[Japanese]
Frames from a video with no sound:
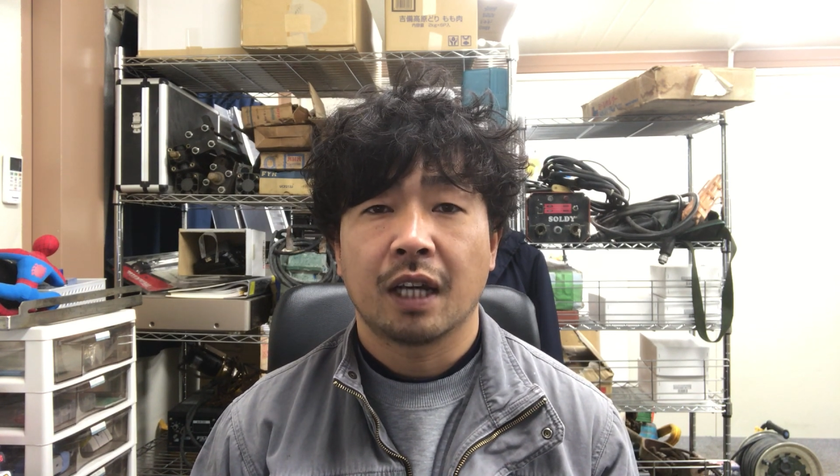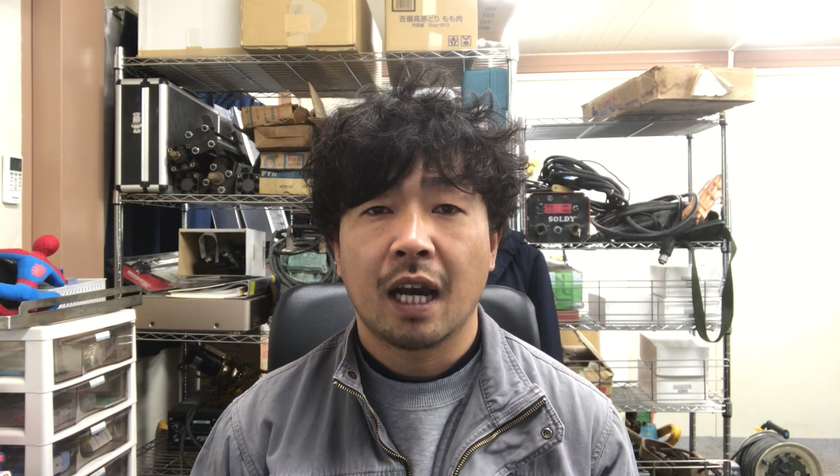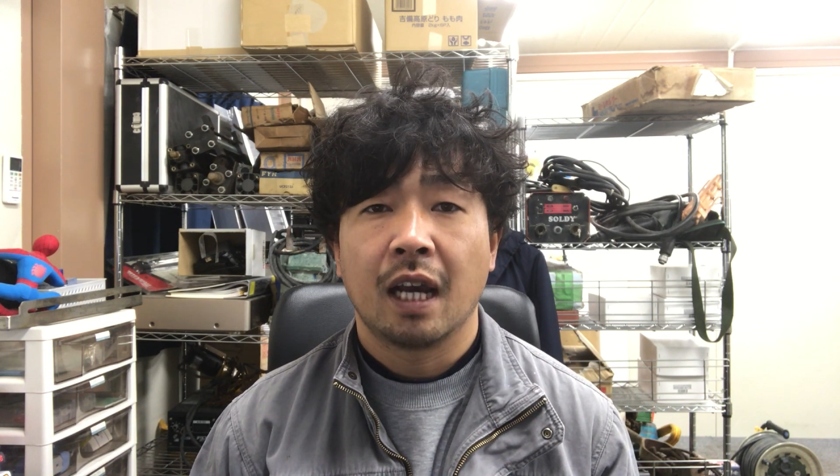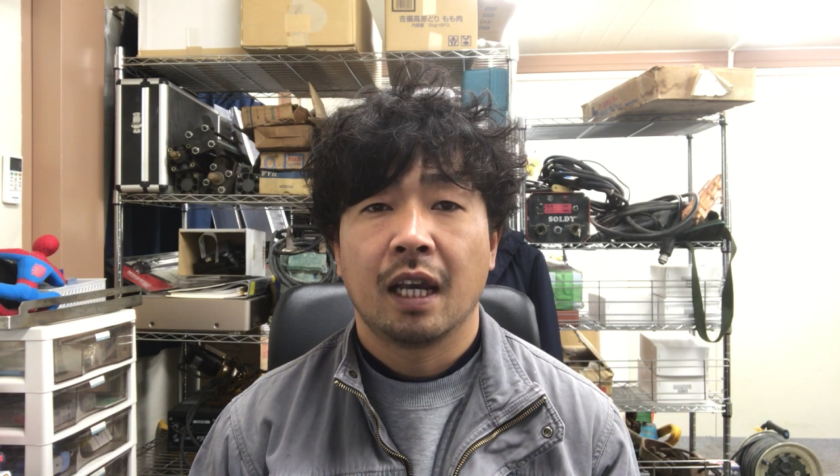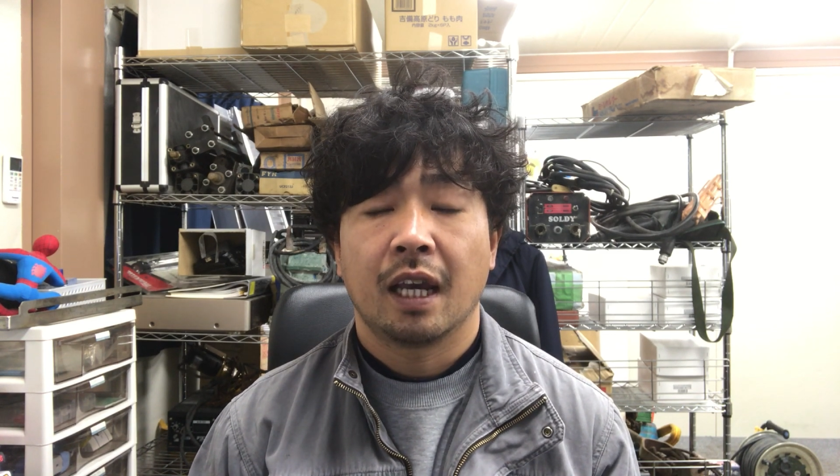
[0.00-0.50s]
り
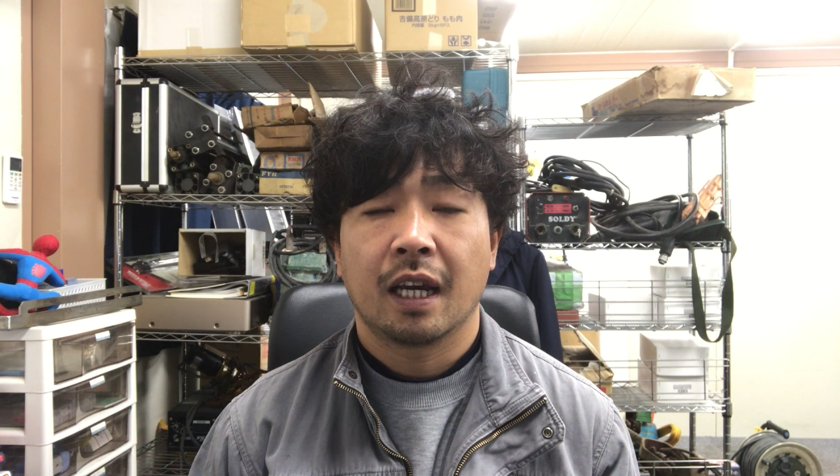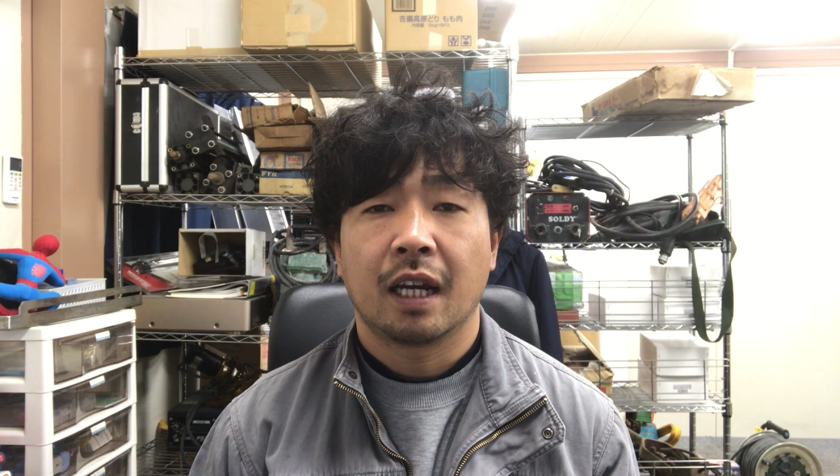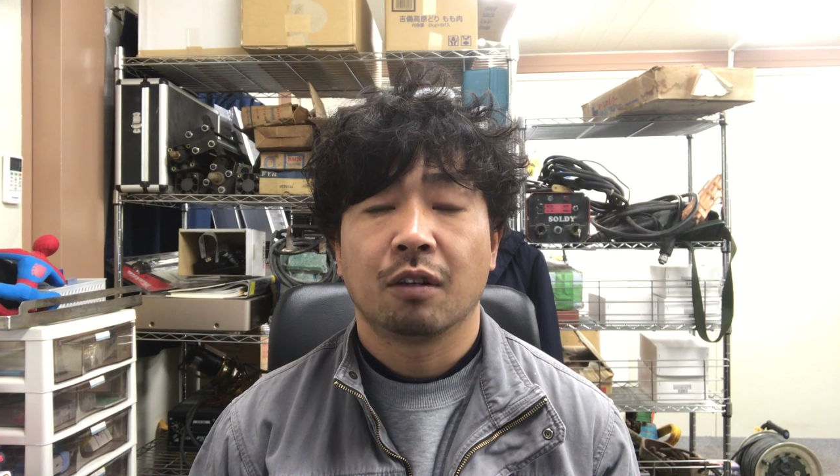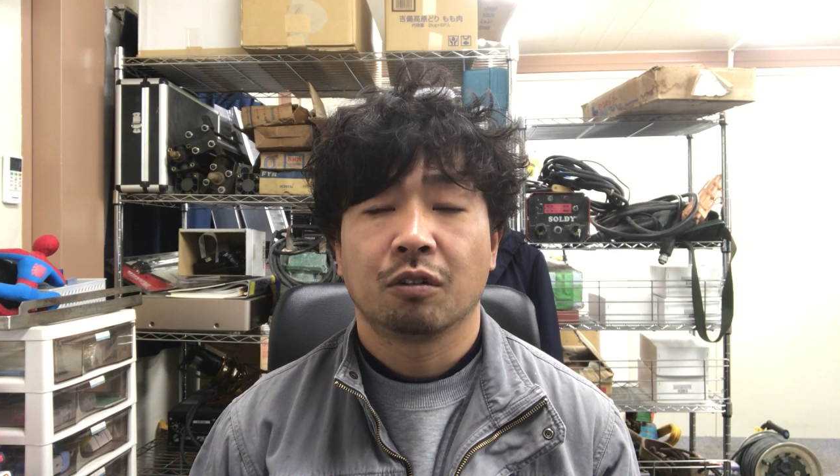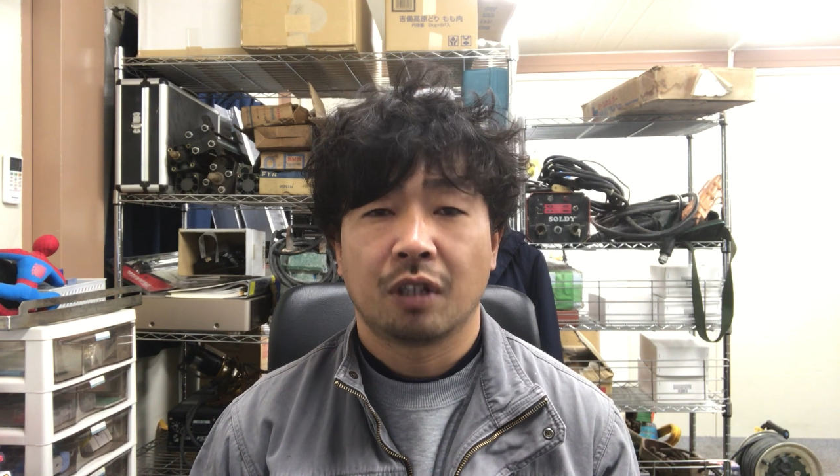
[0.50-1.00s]
が
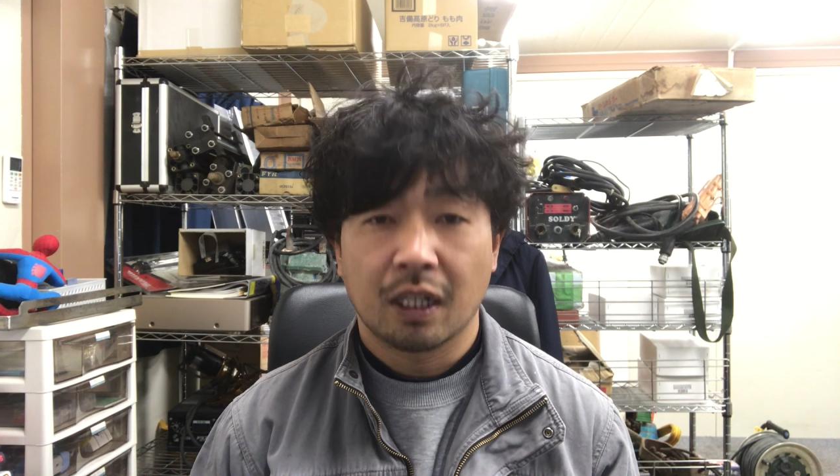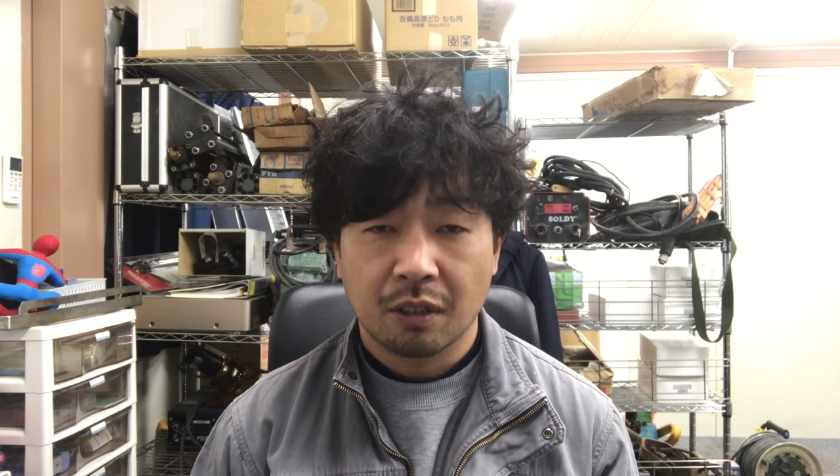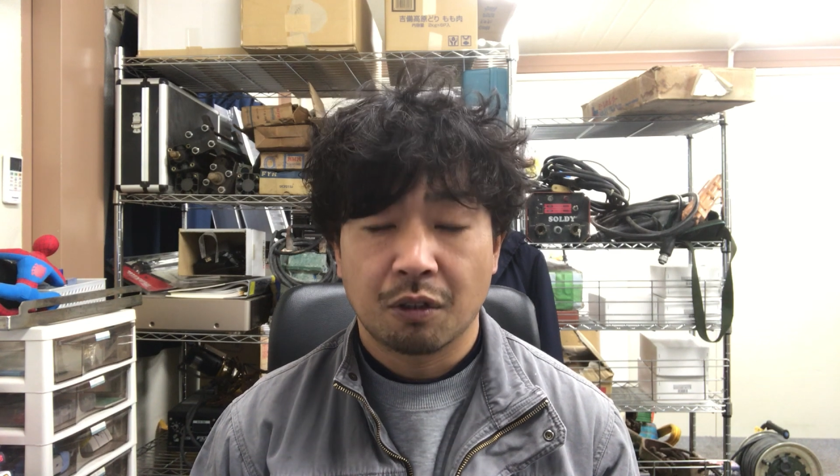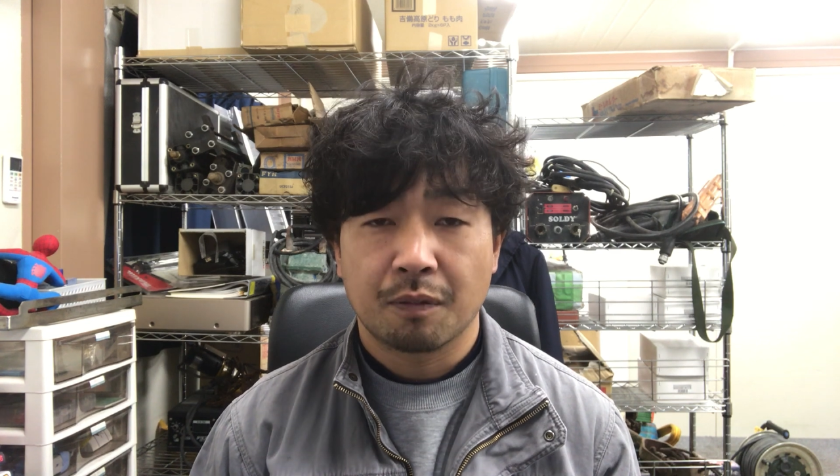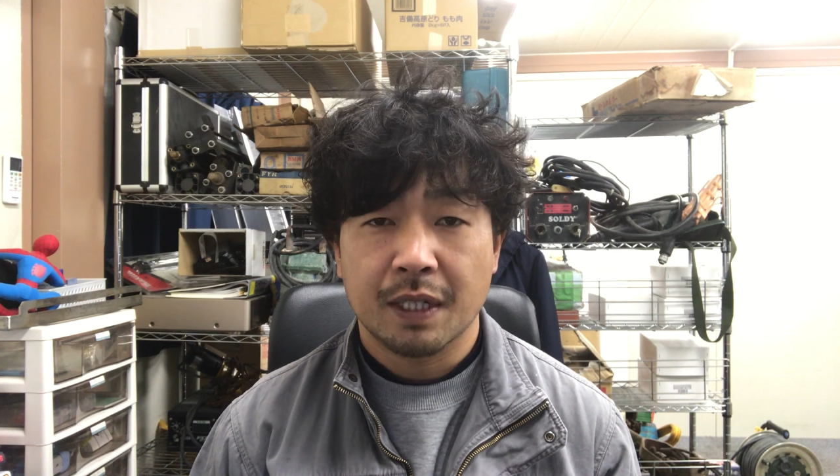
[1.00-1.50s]
可能となっ
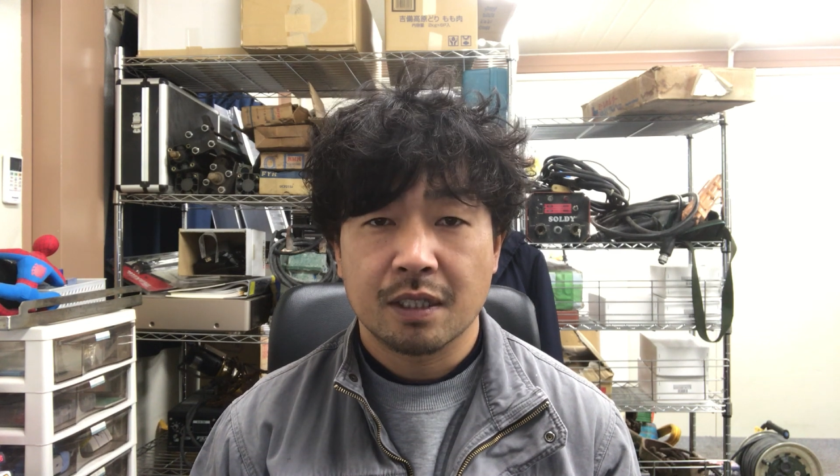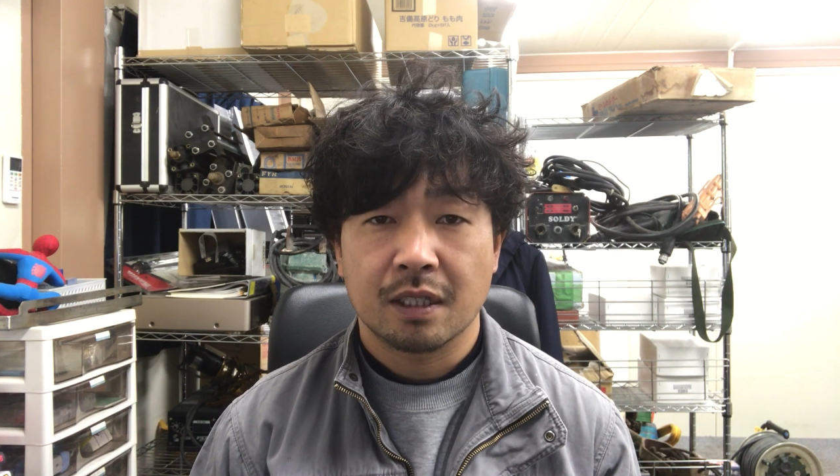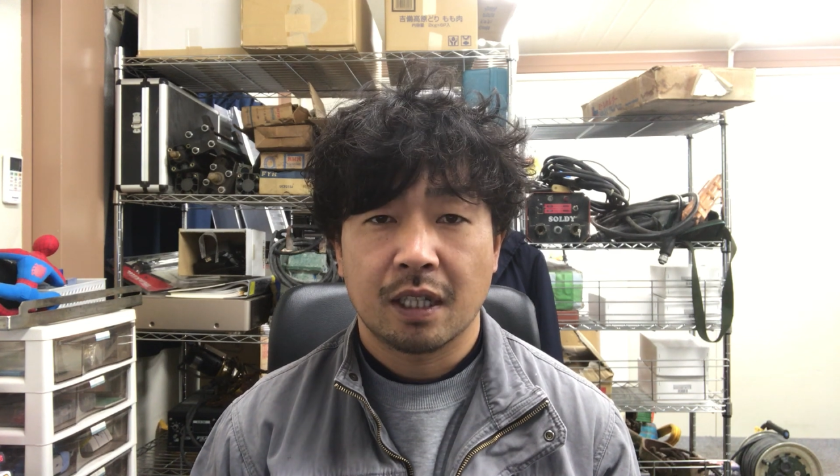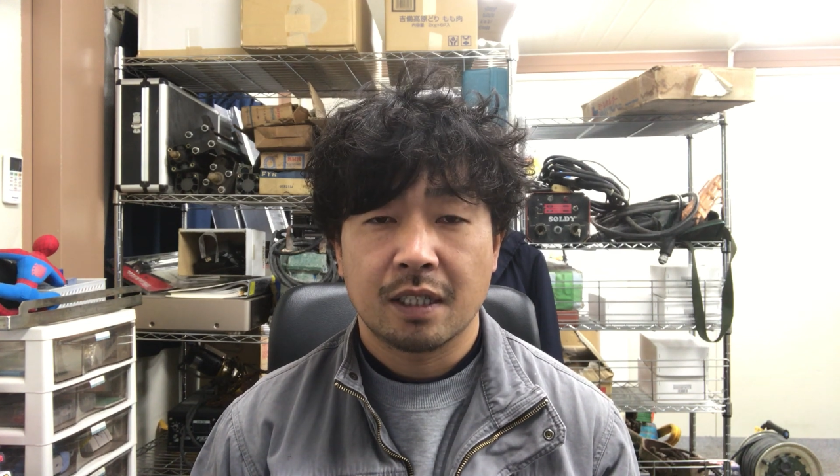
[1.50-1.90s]
ております、